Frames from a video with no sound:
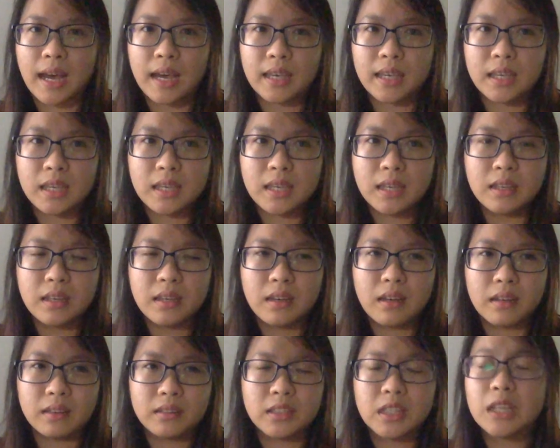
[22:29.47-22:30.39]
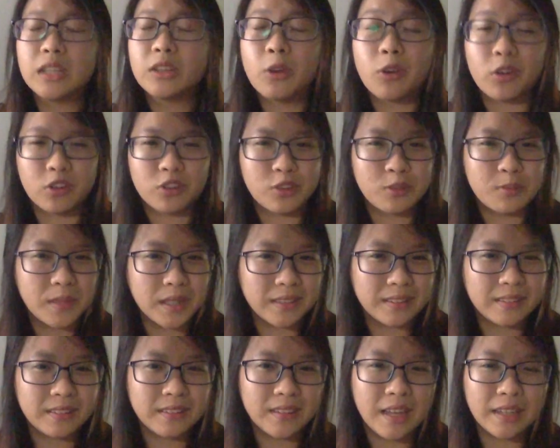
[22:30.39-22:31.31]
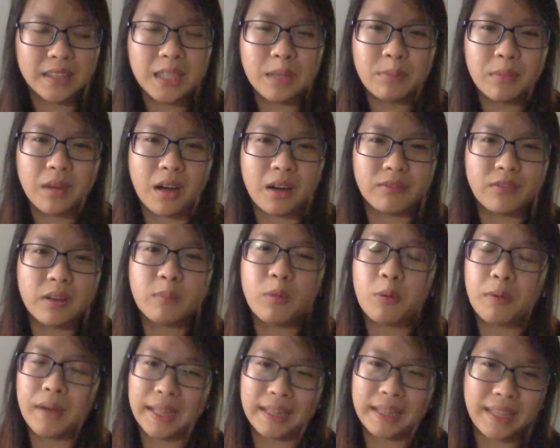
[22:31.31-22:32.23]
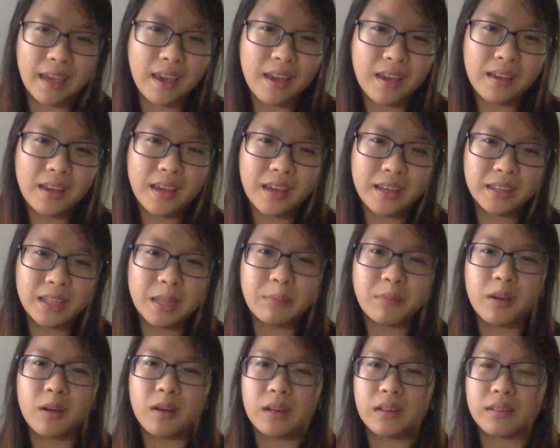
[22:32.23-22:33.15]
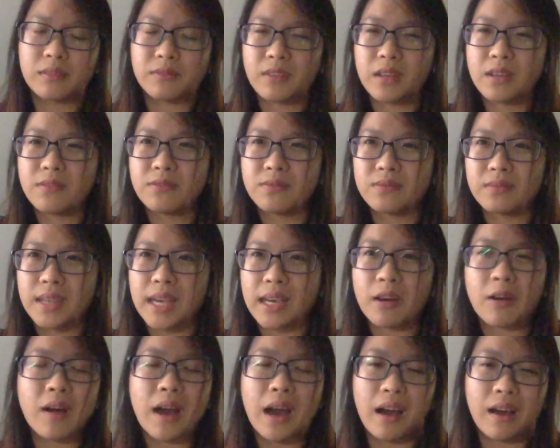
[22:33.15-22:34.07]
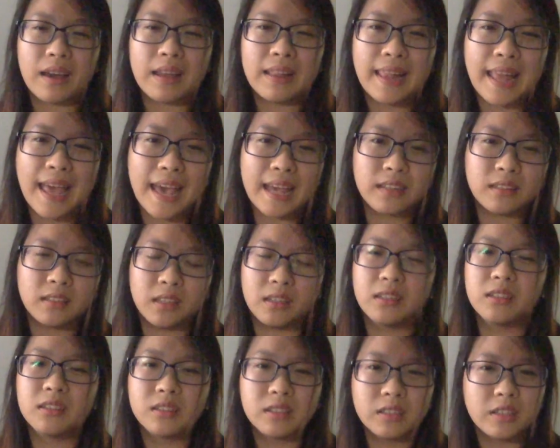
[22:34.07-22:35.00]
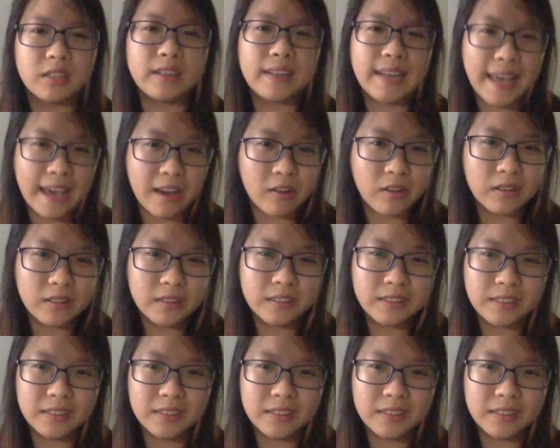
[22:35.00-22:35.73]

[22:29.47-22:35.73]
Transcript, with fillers: cái chiến thuật của mình để tiếp cận với một ngành nghề hay tiếp cận với cái câu hỏi là định hướng như thế nào